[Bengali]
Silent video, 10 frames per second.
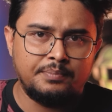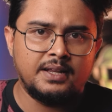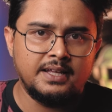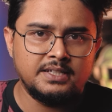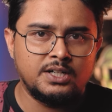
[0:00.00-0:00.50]

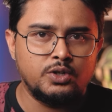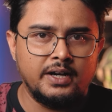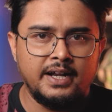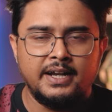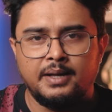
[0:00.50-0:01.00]
আপনারা দেখছেন
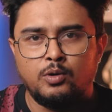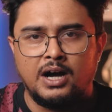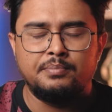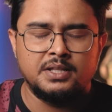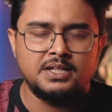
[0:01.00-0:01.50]
ড্রয়েড হেড এবং
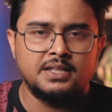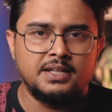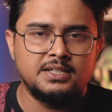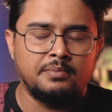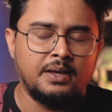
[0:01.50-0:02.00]
আপনাদের সাথে
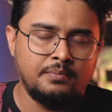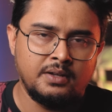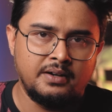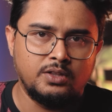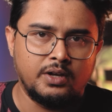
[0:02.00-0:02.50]
আছে আমি
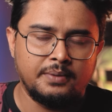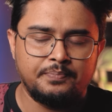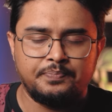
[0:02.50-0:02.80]
হৃদয়